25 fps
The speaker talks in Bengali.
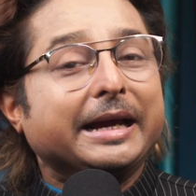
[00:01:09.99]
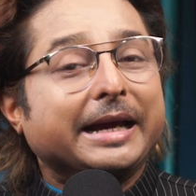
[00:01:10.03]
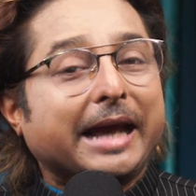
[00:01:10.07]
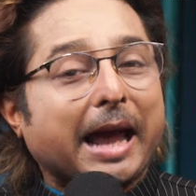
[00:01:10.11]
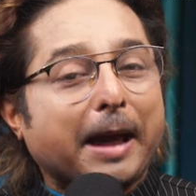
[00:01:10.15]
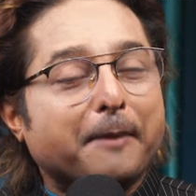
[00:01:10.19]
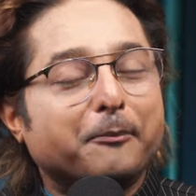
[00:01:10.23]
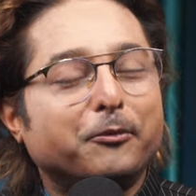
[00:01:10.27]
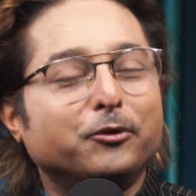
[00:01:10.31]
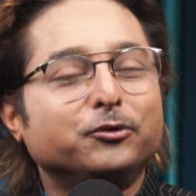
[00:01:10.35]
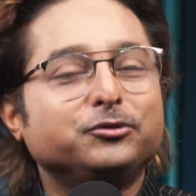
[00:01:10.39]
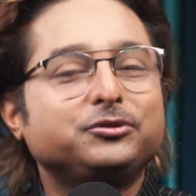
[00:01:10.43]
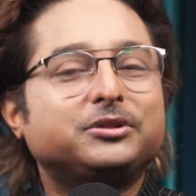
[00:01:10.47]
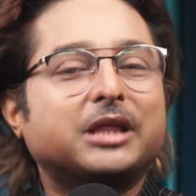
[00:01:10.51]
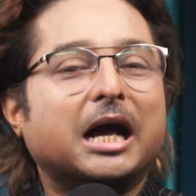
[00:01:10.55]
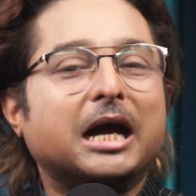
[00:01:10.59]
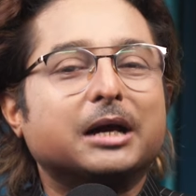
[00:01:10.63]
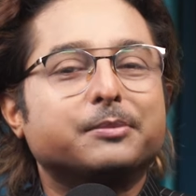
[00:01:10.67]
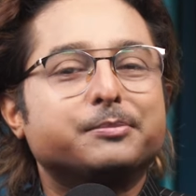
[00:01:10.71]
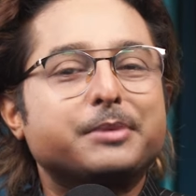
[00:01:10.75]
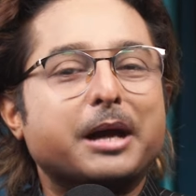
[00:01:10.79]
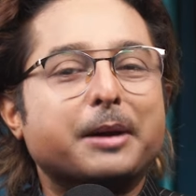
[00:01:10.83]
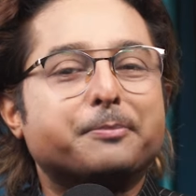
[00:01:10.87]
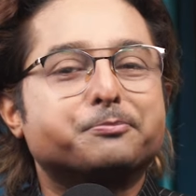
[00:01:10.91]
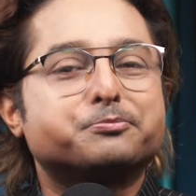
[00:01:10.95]
কেমন
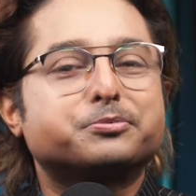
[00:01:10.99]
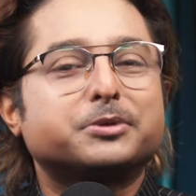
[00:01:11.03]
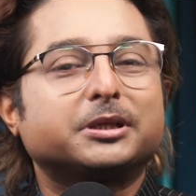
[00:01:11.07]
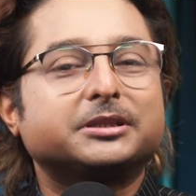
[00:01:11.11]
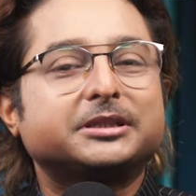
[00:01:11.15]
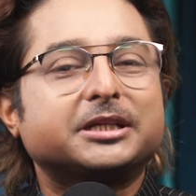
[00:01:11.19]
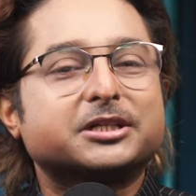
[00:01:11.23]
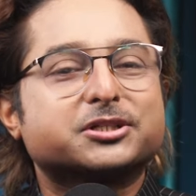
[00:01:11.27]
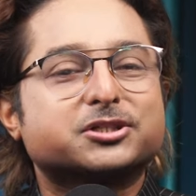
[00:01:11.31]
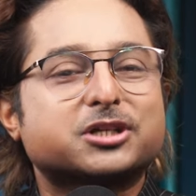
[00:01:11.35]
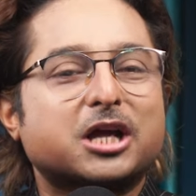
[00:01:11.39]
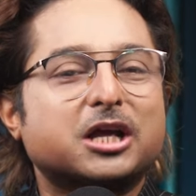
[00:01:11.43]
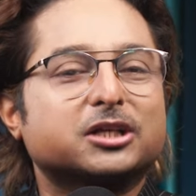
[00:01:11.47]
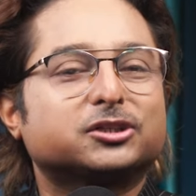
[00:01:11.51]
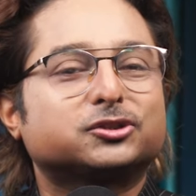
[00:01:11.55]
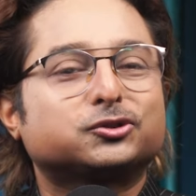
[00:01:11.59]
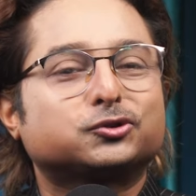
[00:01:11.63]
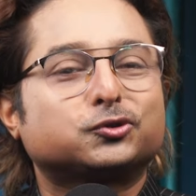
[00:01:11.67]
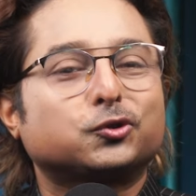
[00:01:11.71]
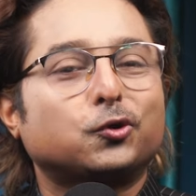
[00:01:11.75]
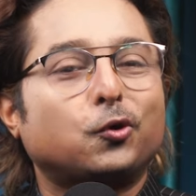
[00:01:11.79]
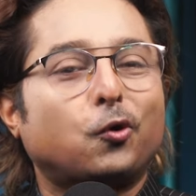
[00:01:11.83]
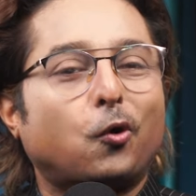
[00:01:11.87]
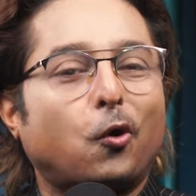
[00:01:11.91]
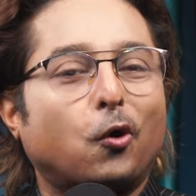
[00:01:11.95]
থাকবে আপনাদের
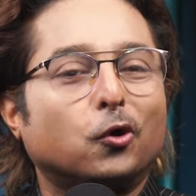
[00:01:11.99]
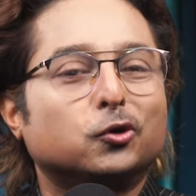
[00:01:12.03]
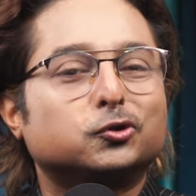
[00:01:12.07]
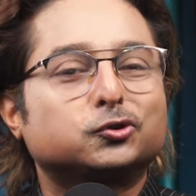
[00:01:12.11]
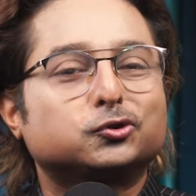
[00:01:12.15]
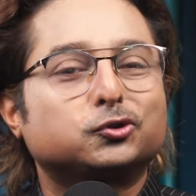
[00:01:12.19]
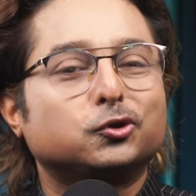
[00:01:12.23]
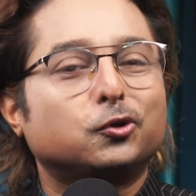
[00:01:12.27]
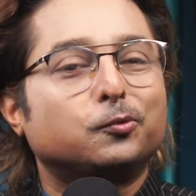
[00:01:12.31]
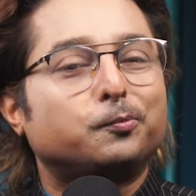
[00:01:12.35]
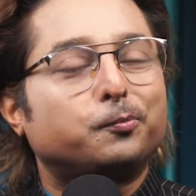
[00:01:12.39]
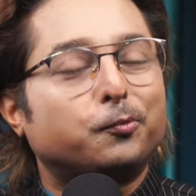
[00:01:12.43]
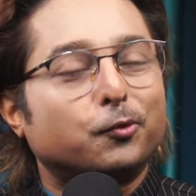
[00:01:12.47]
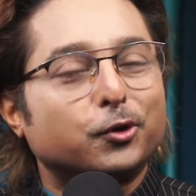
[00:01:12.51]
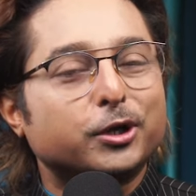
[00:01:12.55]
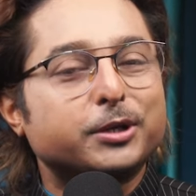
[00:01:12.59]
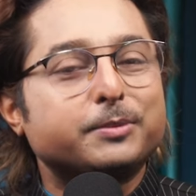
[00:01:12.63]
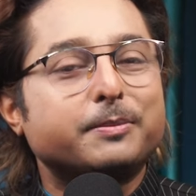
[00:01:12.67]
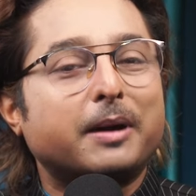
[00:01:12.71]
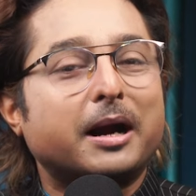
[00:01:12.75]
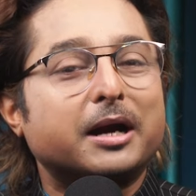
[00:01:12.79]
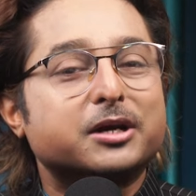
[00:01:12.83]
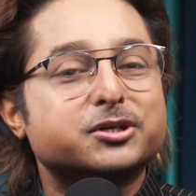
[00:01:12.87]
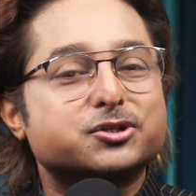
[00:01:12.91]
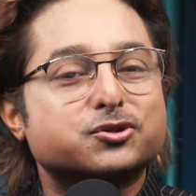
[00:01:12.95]
স্বাস্থ্য অর্থ
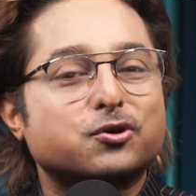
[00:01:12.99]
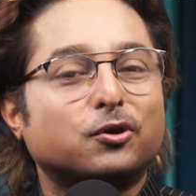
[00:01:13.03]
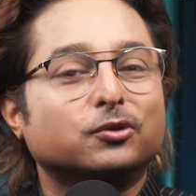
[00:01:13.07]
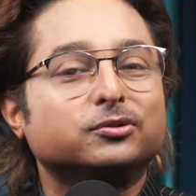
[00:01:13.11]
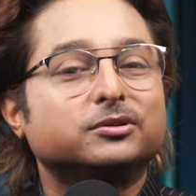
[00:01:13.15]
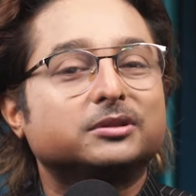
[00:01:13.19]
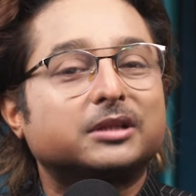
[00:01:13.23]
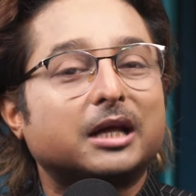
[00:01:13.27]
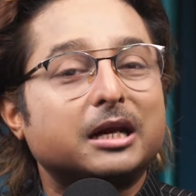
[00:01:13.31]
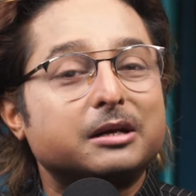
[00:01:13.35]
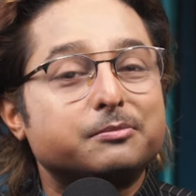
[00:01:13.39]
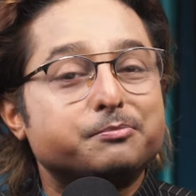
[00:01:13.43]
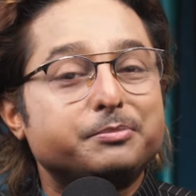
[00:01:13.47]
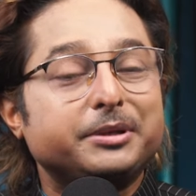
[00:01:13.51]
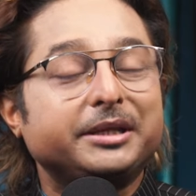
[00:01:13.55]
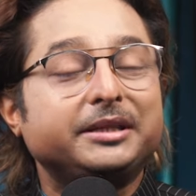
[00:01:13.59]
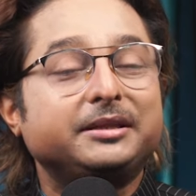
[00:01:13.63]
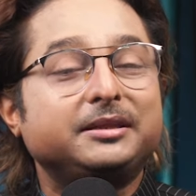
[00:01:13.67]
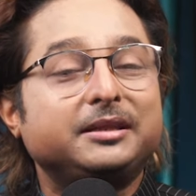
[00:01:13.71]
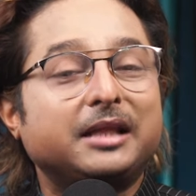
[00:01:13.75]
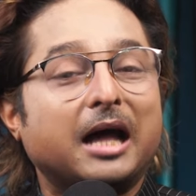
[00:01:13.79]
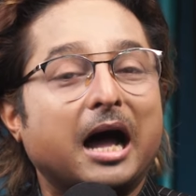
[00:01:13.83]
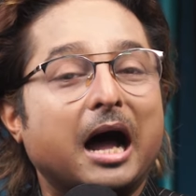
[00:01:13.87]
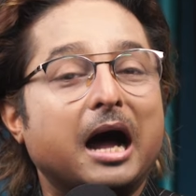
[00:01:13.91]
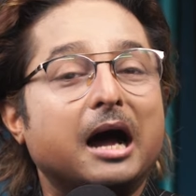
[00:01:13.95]
পরিবার সন্তান
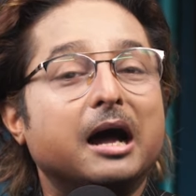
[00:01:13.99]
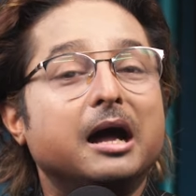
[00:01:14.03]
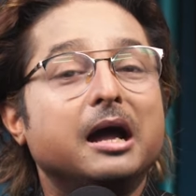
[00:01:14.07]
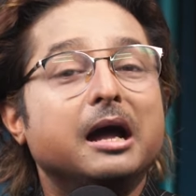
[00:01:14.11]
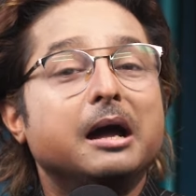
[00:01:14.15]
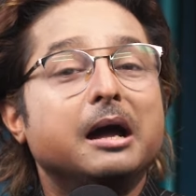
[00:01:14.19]
বিদ্যা